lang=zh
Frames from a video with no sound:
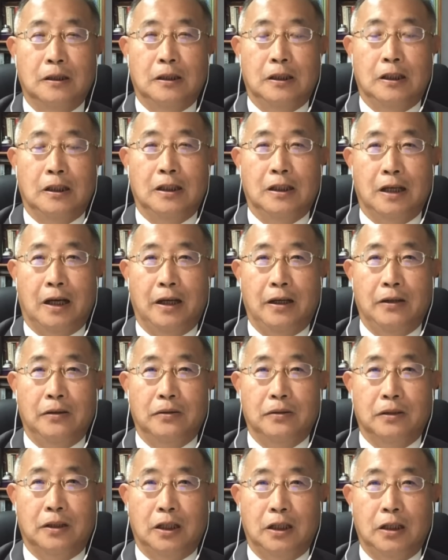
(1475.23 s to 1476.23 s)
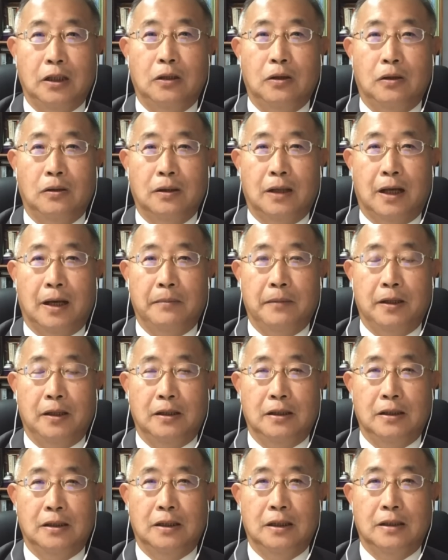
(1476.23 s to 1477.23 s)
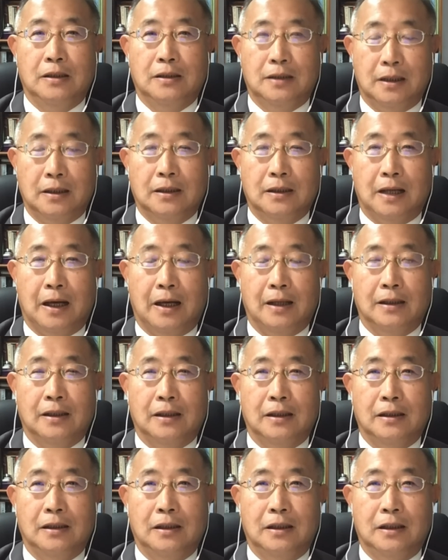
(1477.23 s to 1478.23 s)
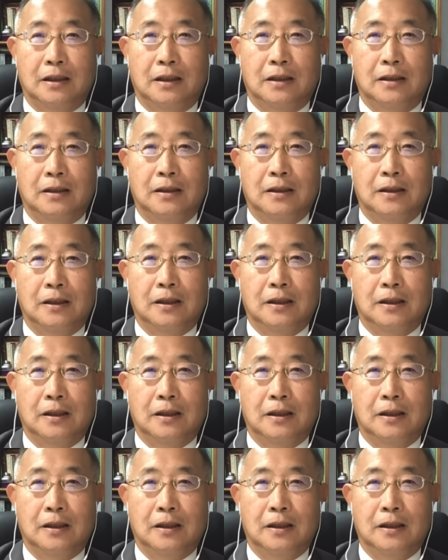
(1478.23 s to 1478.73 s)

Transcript: 应该有提供他们一些正当的一个，